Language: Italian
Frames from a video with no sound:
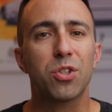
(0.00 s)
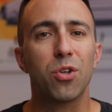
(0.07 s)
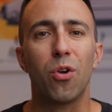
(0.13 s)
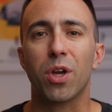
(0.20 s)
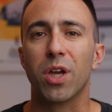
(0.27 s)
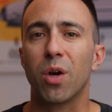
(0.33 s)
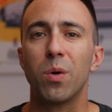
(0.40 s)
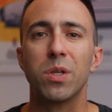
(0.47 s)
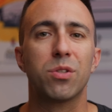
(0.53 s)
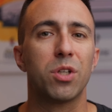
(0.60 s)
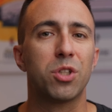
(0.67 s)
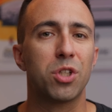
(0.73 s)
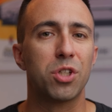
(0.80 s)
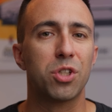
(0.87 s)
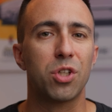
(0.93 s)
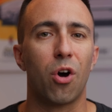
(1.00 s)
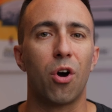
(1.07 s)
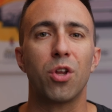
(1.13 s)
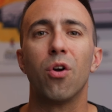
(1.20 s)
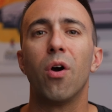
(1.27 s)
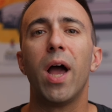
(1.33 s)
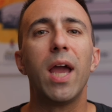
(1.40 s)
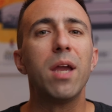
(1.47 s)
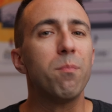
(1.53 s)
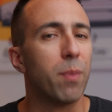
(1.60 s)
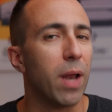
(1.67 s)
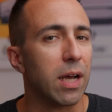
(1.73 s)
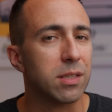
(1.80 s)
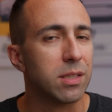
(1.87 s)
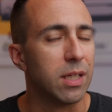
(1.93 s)
solo che questo accessorio è in
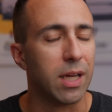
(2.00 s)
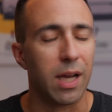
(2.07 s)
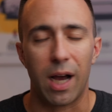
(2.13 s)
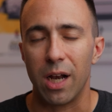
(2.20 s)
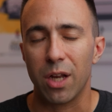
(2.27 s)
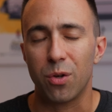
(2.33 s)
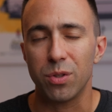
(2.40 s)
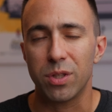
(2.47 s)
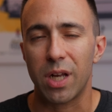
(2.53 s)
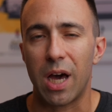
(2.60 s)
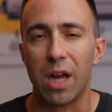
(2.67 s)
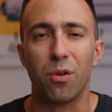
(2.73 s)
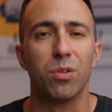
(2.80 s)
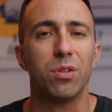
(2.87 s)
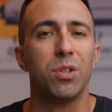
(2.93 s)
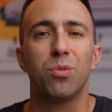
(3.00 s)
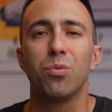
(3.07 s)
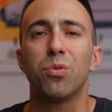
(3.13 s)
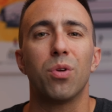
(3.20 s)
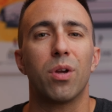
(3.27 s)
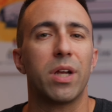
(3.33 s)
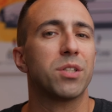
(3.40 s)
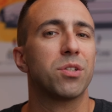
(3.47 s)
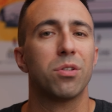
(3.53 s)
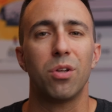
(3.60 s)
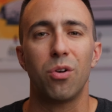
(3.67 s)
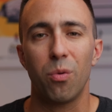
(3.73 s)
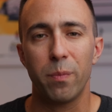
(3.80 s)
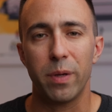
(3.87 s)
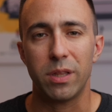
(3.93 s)
plastica, al contrario di tutto il resto
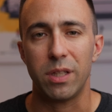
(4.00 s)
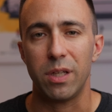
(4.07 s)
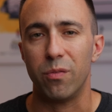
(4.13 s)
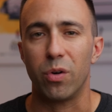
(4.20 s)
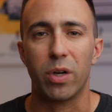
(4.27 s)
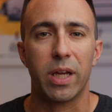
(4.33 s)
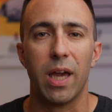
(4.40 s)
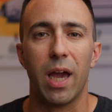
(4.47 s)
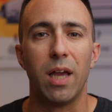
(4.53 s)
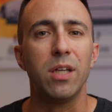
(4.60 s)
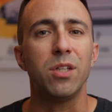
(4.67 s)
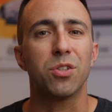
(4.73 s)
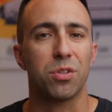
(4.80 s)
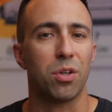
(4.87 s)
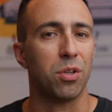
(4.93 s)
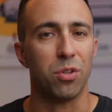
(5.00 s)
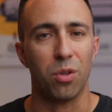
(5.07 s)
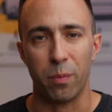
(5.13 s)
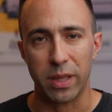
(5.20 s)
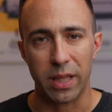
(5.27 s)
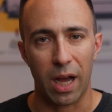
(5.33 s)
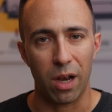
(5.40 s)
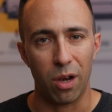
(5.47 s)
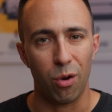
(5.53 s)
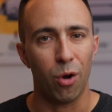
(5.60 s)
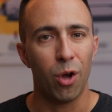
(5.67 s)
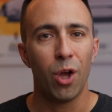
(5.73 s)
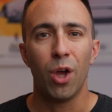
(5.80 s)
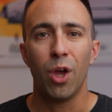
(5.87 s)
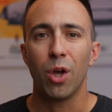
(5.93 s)
dell'obiettivo che è in solido metallo caricarlo.
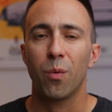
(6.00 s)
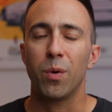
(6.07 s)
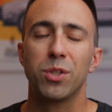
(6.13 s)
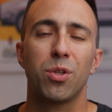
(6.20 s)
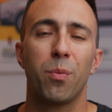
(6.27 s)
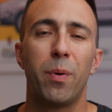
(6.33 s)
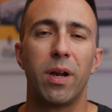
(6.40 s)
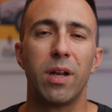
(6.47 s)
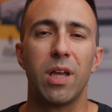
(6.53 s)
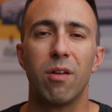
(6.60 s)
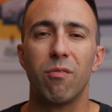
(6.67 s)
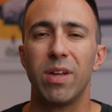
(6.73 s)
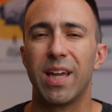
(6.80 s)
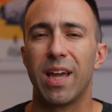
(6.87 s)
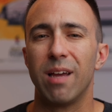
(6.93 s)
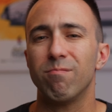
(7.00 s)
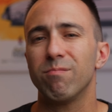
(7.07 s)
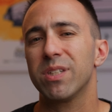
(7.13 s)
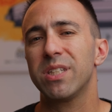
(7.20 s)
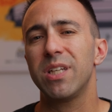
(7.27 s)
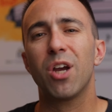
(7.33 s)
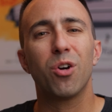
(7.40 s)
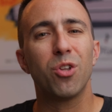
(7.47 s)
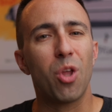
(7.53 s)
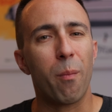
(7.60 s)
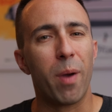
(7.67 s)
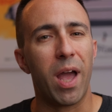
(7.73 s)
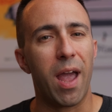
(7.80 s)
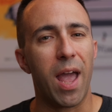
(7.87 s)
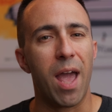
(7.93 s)
Questo per dirvi che secondo
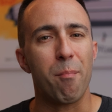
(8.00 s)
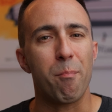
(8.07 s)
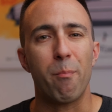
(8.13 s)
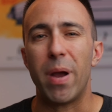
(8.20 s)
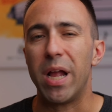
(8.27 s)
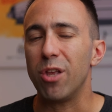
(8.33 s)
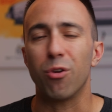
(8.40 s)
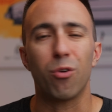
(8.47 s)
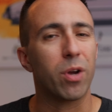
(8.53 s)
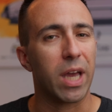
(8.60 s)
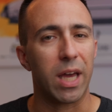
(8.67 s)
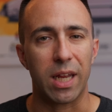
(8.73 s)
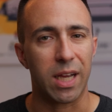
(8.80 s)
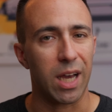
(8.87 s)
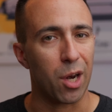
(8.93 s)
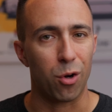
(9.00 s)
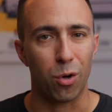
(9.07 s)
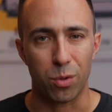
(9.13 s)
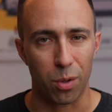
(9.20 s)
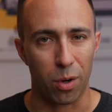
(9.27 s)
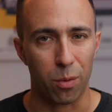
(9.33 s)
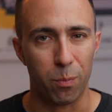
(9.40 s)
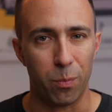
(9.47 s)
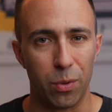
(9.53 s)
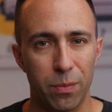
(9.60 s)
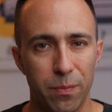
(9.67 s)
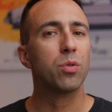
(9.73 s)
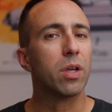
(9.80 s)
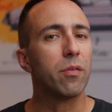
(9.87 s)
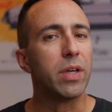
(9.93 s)
me è meglio non caricarlo troppo.
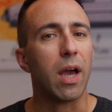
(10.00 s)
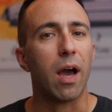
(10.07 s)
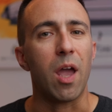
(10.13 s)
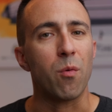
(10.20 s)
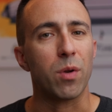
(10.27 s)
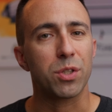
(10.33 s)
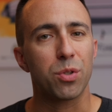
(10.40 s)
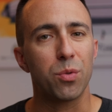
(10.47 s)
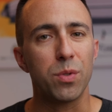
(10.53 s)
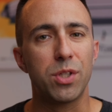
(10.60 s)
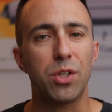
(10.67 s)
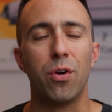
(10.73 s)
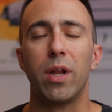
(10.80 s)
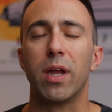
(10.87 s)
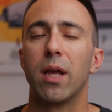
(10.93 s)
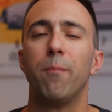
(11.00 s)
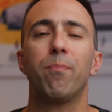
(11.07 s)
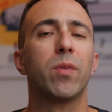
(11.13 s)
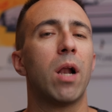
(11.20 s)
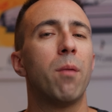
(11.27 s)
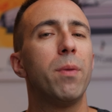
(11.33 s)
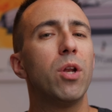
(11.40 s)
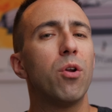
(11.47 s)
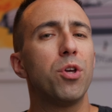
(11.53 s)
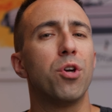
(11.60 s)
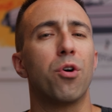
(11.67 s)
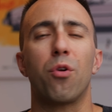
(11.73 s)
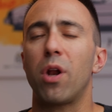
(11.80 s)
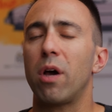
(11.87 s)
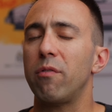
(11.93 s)
Tuttavia è una soluzione che almeno
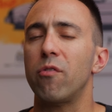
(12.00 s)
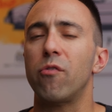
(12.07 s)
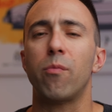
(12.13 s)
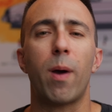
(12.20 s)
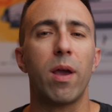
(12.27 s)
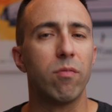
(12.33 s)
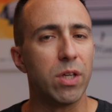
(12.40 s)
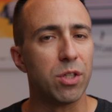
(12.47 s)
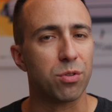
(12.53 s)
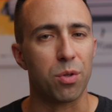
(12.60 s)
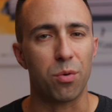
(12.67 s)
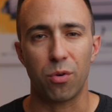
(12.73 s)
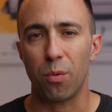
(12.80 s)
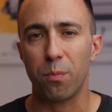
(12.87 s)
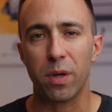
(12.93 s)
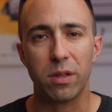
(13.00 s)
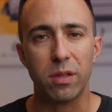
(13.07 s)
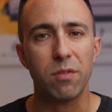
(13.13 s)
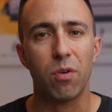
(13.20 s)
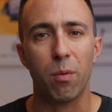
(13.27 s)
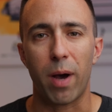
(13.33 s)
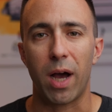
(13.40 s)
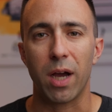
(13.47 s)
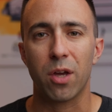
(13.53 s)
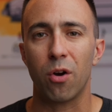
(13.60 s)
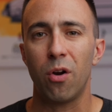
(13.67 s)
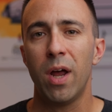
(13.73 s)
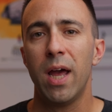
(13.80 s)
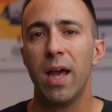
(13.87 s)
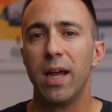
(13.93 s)
io non avevo mai visto in un obiettivo
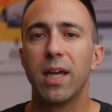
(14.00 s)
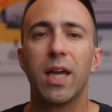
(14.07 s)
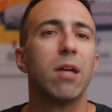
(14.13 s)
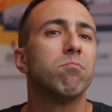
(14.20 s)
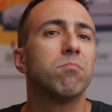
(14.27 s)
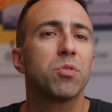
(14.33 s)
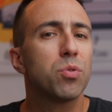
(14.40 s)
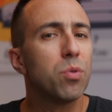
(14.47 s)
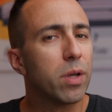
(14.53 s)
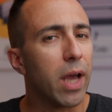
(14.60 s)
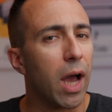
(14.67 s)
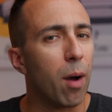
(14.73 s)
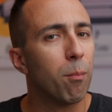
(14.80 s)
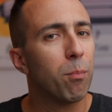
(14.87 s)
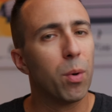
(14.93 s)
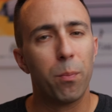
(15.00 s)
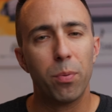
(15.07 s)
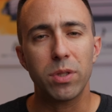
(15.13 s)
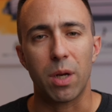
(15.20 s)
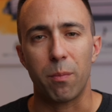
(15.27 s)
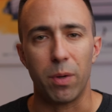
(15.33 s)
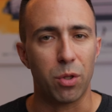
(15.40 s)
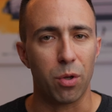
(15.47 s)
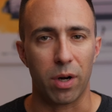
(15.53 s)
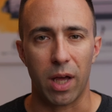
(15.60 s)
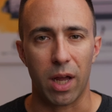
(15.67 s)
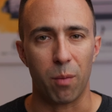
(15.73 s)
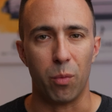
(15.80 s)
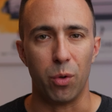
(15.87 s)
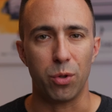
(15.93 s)
macro e che sul campo potrebbe
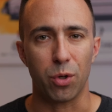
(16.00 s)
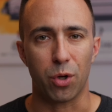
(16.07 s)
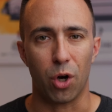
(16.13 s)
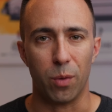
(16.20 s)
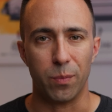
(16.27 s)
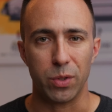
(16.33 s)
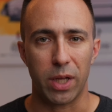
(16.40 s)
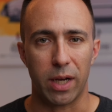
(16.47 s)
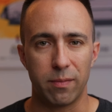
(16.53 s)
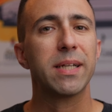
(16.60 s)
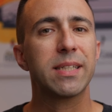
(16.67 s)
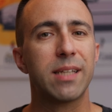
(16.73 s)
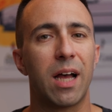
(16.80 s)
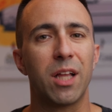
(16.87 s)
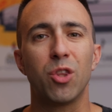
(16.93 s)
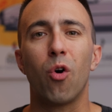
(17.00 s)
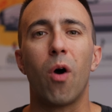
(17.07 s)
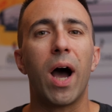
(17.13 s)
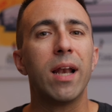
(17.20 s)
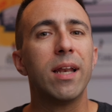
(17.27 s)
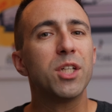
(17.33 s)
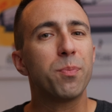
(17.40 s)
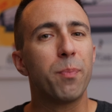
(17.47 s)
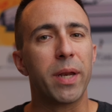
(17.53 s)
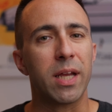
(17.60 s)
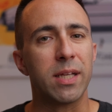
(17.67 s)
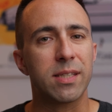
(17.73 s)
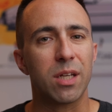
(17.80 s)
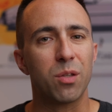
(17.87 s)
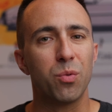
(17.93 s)
tornare molto comoda. Passando
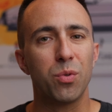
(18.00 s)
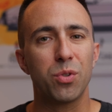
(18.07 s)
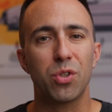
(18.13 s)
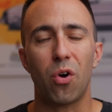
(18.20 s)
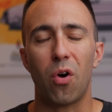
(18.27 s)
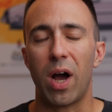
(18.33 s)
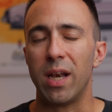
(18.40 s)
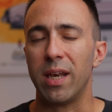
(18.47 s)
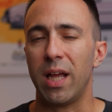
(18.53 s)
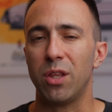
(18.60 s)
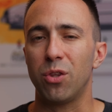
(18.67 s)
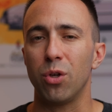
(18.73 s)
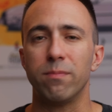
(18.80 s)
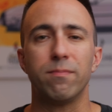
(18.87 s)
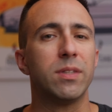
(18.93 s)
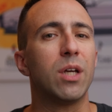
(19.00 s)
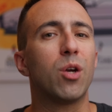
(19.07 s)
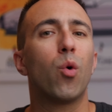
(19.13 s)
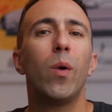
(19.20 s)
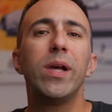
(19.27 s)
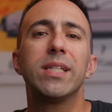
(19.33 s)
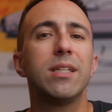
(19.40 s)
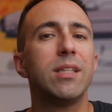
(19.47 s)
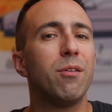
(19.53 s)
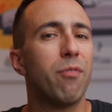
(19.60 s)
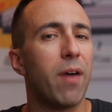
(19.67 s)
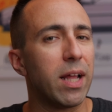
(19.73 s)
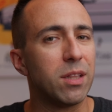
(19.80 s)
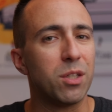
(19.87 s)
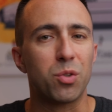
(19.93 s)
all'esperienza d'uso, al netto di questi
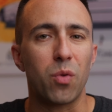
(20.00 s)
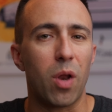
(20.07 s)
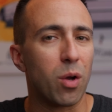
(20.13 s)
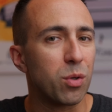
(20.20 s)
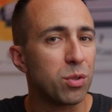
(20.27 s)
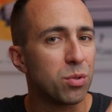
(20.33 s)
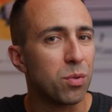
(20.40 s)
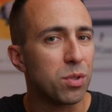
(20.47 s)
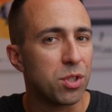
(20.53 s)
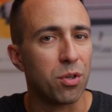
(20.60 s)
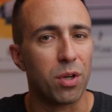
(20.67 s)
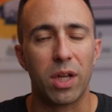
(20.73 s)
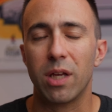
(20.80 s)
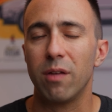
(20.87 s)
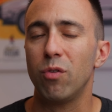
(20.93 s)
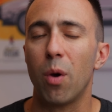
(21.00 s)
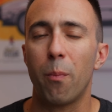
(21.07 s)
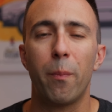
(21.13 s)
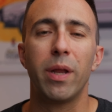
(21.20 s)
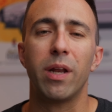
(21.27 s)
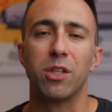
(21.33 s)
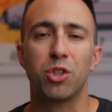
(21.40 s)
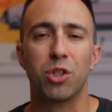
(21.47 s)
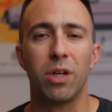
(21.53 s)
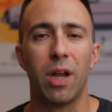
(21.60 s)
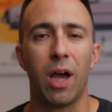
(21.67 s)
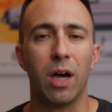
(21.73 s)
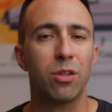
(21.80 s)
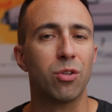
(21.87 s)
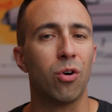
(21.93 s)
difetti sulla costruzione che vi ho appena
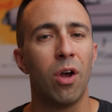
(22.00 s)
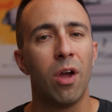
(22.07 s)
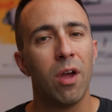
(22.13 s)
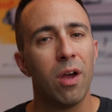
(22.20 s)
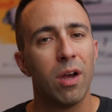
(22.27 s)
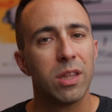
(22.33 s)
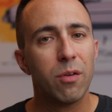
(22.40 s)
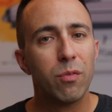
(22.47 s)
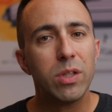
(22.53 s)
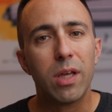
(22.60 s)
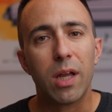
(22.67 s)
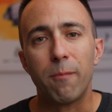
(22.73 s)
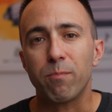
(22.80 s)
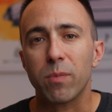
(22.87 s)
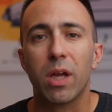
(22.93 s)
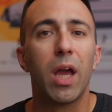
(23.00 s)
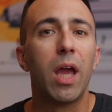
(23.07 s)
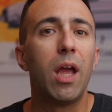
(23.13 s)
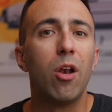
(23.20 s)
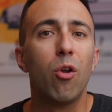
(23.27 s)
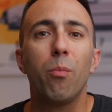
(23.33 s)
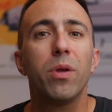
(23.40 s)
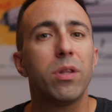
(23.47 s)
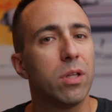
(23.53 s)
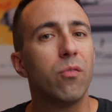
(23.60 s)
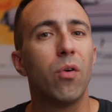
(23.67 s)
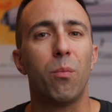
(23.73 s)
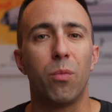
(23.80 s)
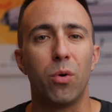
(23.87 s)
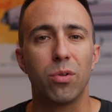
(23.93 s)
accennato, devo dire che
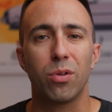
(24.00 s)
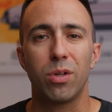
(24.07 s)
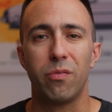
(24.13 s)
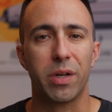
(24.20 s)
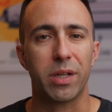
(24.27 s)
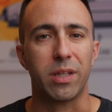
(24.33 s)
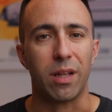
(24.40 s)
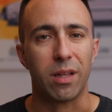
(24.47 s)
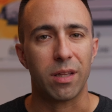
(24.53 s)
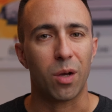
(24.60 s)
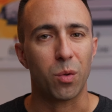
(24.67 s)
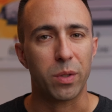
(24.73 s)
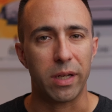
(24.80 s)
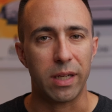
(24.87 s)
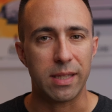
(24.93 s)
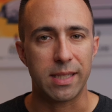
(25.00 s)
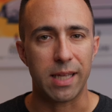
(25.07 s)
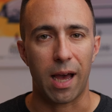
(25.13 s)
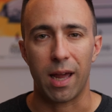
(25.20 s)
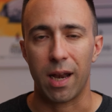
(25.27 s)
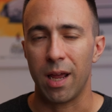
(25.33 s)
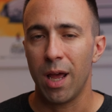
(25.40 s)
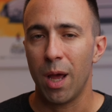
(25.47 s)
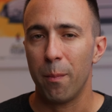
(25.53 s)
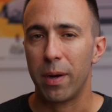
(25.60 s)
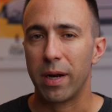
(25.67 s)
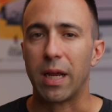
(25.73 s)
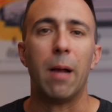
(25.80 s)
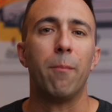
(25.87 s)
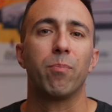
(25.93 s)
l'obiettivo è molto divertente da utilizzare,
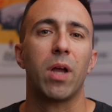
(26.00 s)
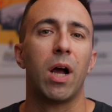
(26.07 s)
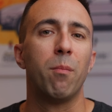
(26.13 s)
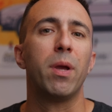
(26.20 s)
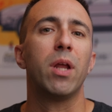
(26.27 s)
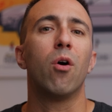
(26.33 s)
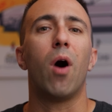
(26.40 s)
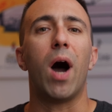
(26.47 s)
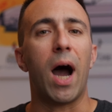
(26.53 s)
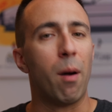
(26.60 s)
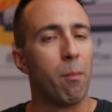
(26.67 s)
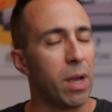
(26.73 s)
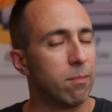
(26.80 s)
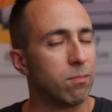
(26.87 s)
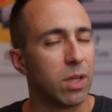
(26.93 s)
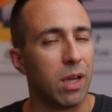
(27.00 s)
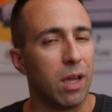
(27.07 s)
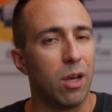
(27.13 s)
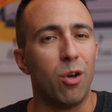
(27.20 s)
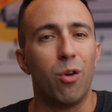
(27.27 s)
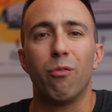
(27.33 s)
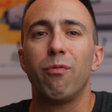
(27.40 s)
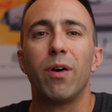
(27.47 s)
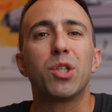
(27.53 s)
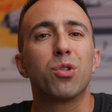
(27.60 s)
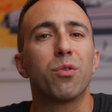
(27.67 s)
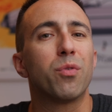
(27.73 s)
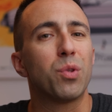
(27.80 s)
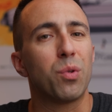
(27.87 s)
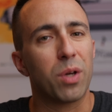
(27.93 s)
perché almeno a me che non
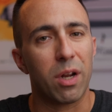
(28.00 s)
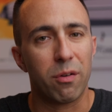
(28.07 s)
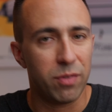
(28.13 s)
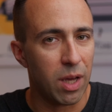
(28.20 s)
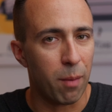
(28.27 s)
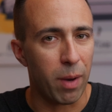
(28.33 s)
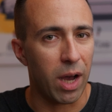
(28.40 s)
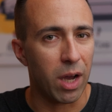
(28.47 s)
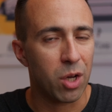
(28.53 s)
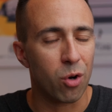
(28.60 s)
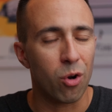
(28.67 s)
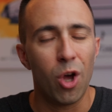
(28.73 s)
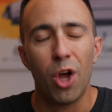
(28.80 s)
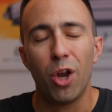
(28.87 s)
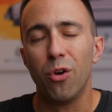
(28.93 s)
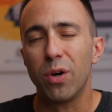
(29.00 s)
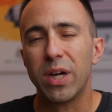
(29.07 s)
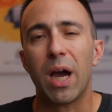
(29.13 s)
faccio fotografia macro, non